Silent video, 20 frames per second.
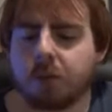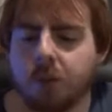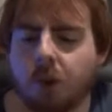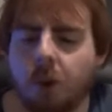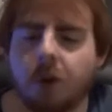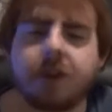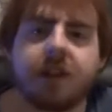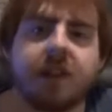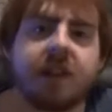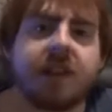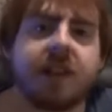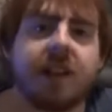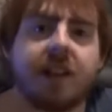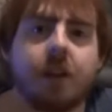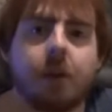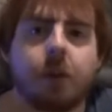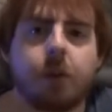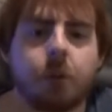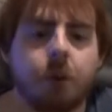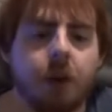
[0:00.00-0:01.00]
kostet es halt
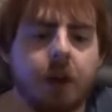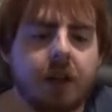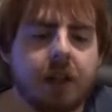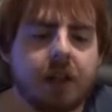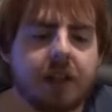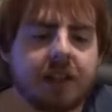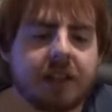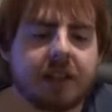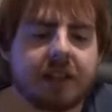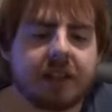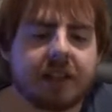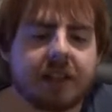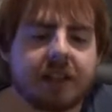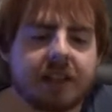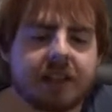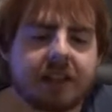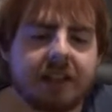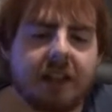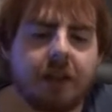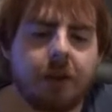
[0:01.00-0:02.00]
auch nur
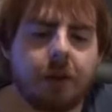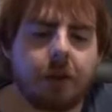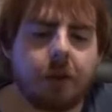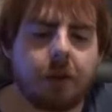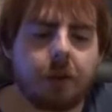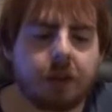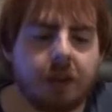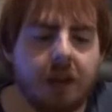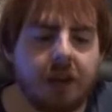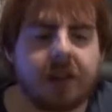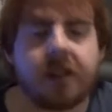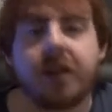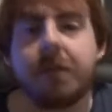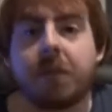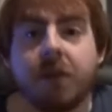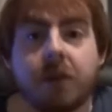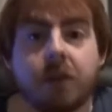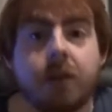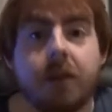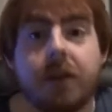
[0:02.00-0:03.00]
3,30 Euro,
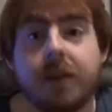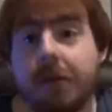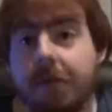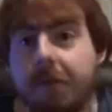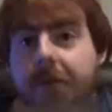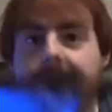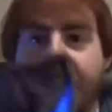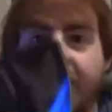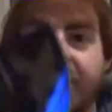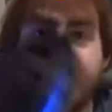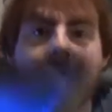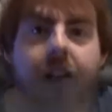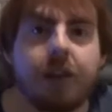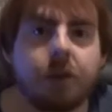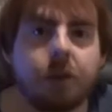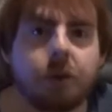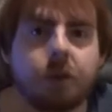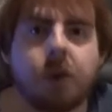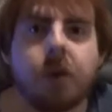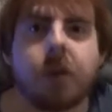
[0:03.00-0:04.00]
beziehungsweise weil es halt so
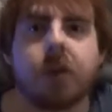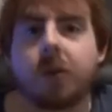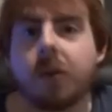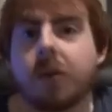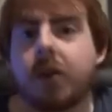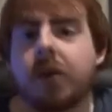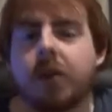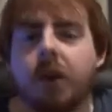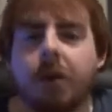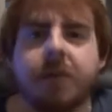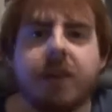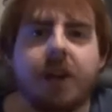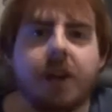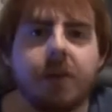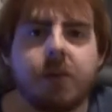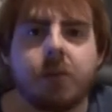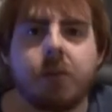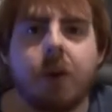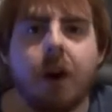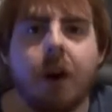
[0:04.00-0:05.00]
dünn ist und es kommt halt
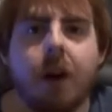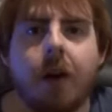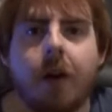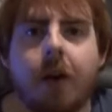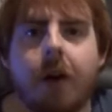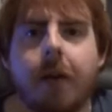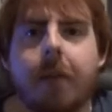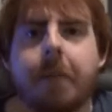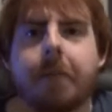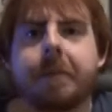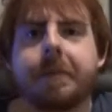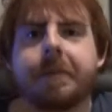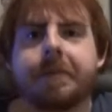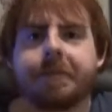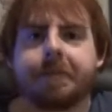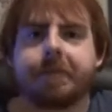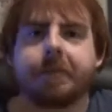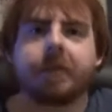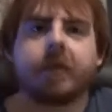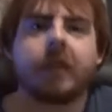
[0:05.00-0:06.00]
nur ähm,
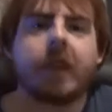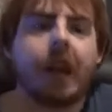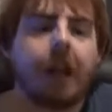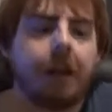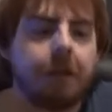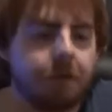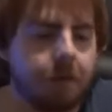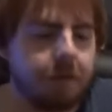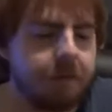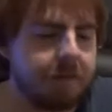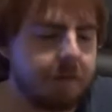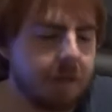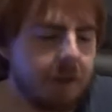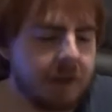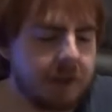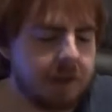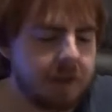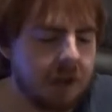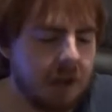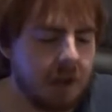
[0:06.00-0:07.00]
fünfmal
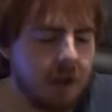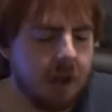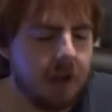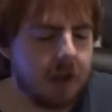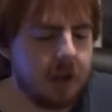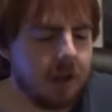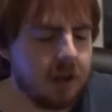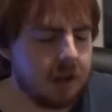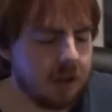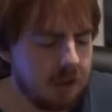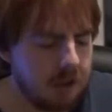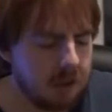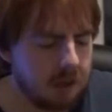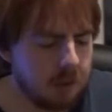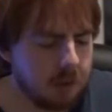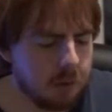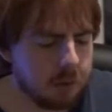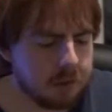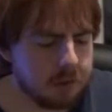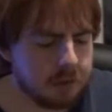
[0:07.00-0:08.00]
im Jahr
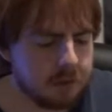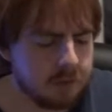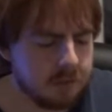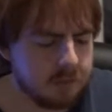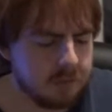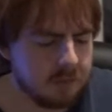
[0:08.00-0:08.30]
raus.